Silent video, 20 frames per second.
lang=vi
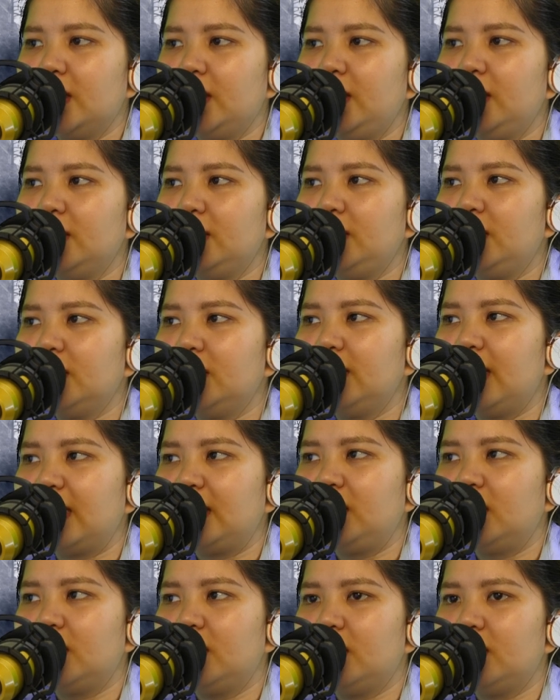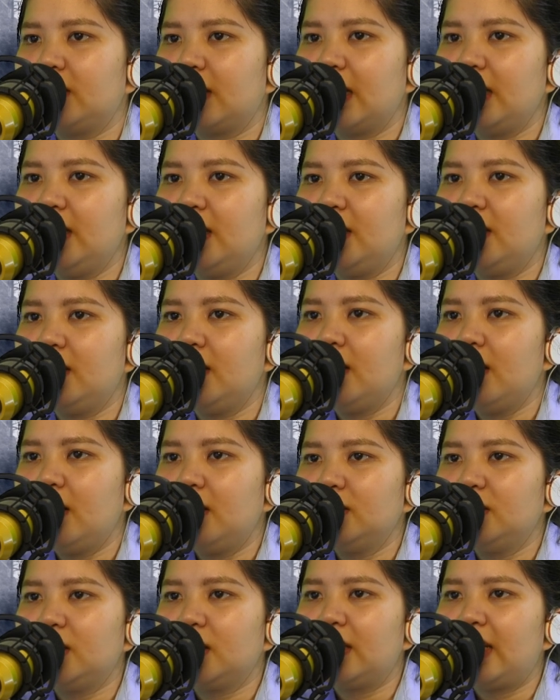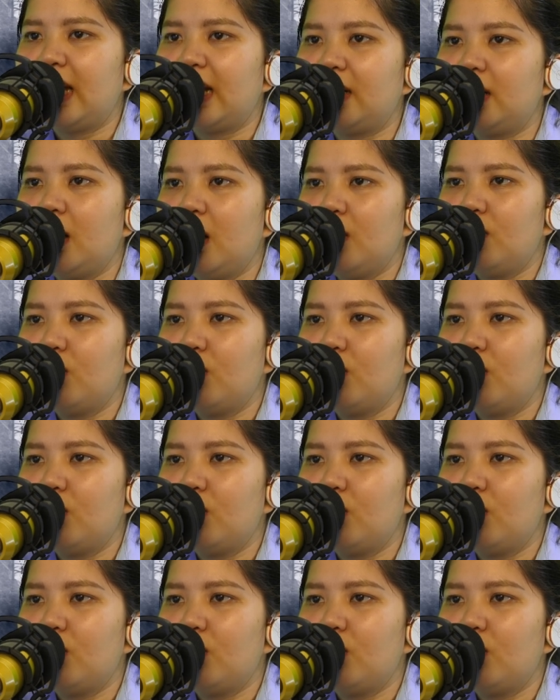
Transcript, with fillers: dường như đang chờ đợi cái gì rất nhanh,